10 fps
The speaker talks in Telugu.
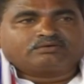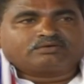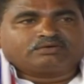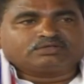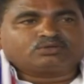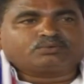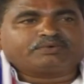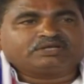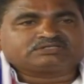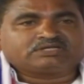ఒక వంద
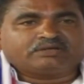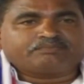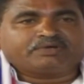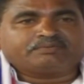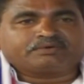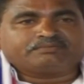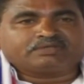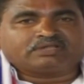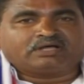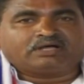రూపాయల స్టాంప్ పేపర్
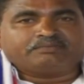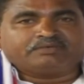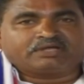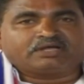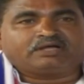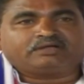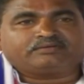మీద హామీగా